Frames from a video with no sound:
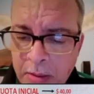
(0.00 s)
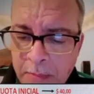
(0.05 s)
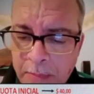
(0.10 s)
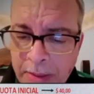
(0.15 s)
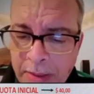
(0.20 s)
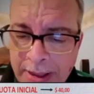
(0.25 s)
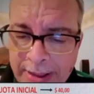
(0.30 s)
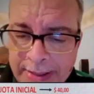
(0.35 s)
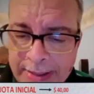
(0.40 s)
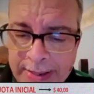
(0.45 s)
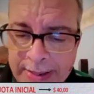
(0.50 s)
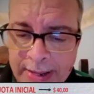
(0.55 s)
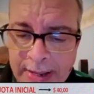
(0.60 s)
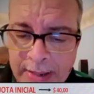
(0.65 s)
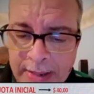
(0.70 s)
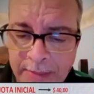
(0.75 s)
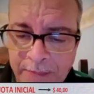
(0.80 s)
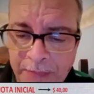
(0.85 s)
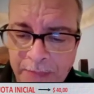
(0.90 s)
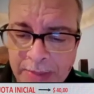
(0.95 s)

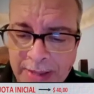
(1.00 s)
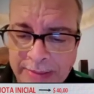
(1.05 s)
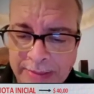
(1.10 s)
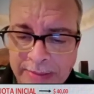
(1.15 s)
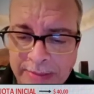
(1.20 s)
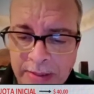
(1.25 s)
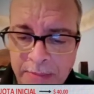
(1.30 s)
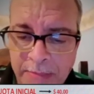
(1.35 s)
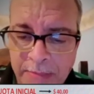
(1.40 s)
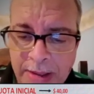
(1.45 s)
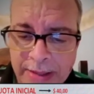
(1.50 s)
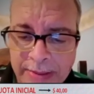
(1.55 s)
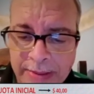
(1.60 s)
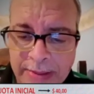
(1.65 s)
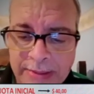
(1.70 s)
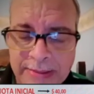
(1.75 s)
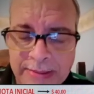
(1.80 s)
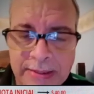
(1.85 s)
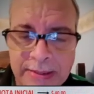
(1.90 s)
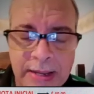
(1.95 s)
para hacer más
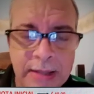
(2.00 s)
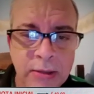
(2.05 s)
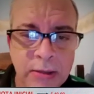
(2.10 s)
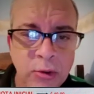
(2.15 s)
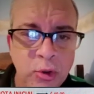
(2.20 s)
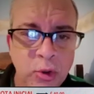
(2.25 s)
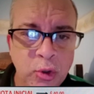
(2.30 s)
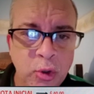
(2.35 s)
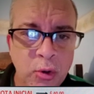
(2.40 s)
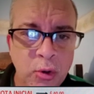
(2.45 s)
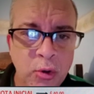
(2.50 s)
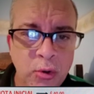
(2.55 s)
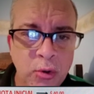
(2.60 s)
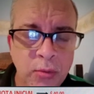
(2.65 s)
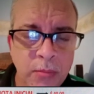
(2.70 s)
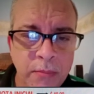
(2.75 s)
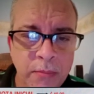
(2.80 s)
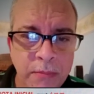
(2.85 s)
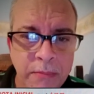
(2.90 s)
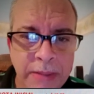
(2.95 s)
de
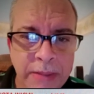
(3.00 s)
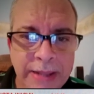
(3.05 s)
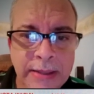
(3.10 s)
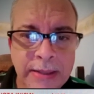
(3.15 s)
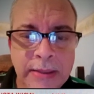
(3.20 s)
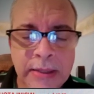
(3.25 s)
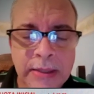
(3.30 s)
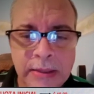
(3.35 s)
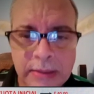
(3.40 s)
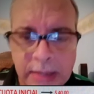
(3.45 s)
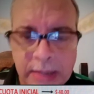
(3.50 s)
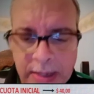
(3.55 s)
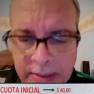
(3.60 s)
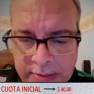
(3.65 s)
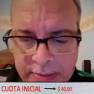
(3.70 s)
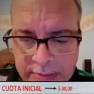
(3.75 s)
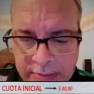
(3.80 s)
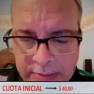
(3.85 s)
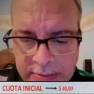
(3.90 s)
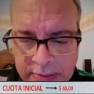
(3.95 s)

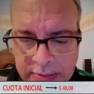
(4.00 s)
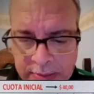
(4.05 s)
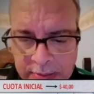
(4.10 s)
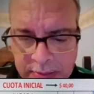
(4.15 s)
123.